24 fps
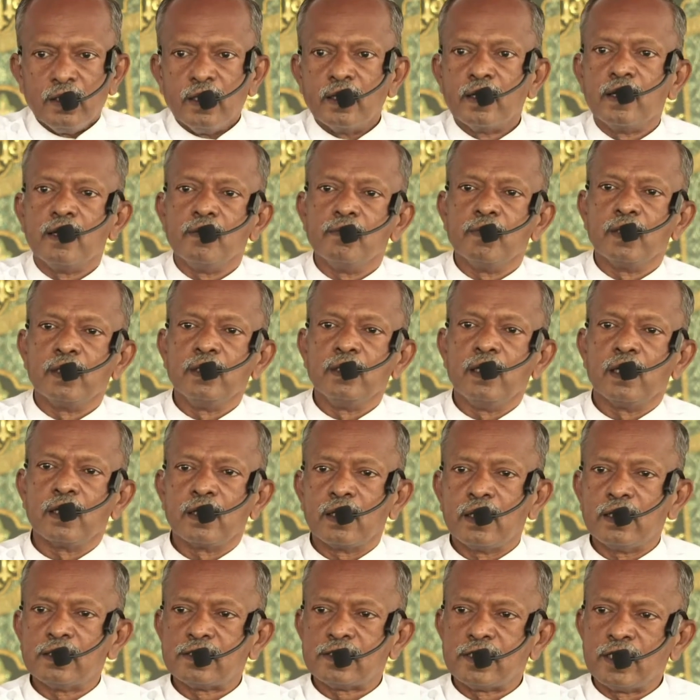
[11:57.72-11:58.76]
இறைவன்
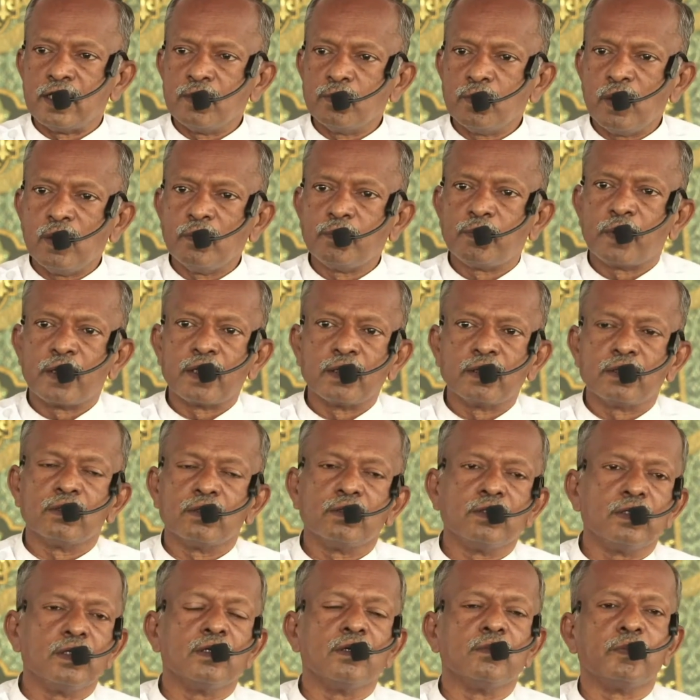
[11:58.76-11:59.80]
என்னை
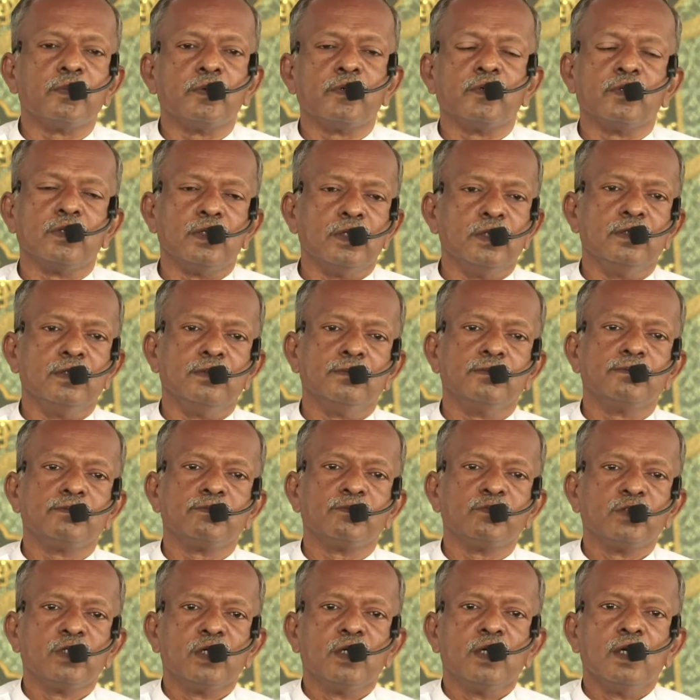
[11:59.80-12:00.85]
சிறுமைப்படுத்துகின்ற பொழுது
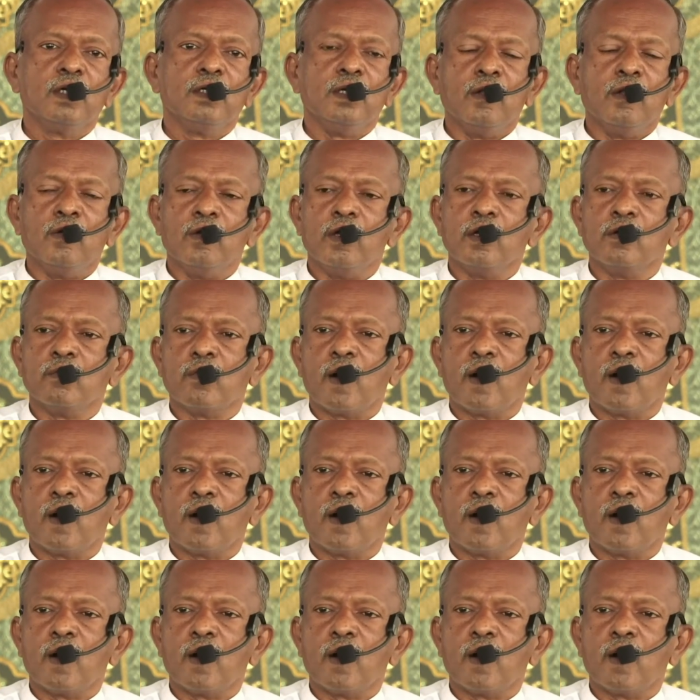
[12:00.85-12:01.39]
என்னுடைய